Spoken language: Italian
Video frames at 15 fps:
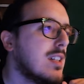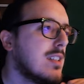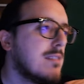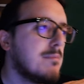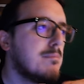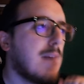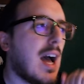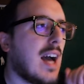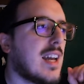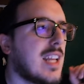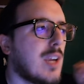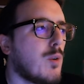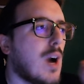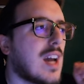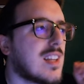ma
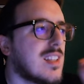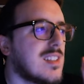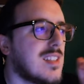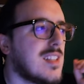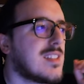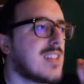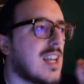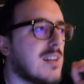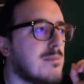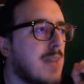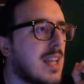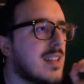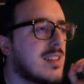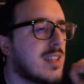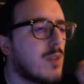riguarda
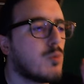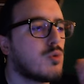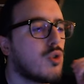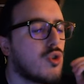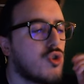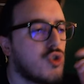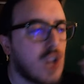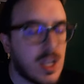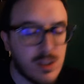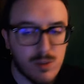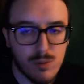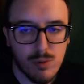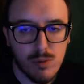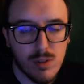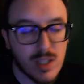essenzialmente un
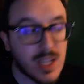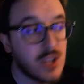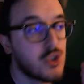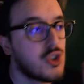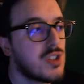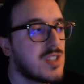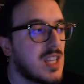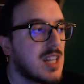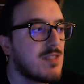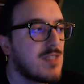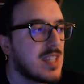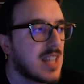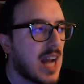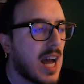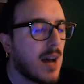oggetto che ci
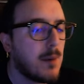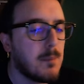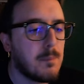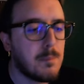servirà